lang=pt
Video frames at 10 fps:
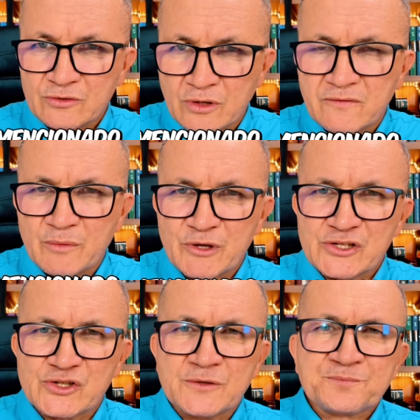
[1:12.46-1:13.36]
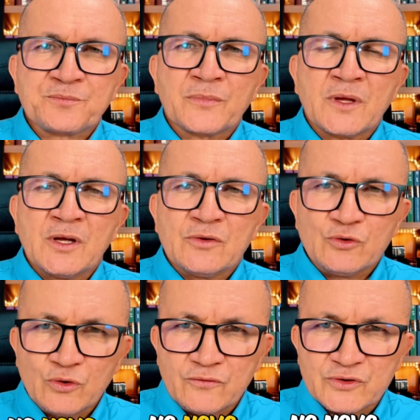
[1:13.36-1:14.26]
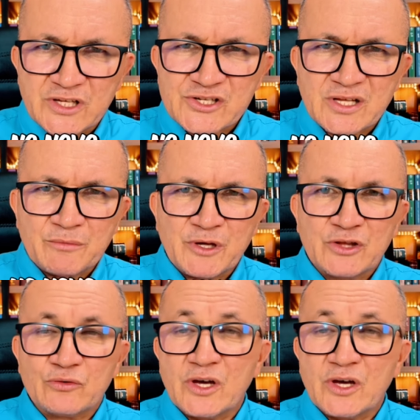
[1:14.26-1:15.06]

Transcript: novamente no Novo Testamento,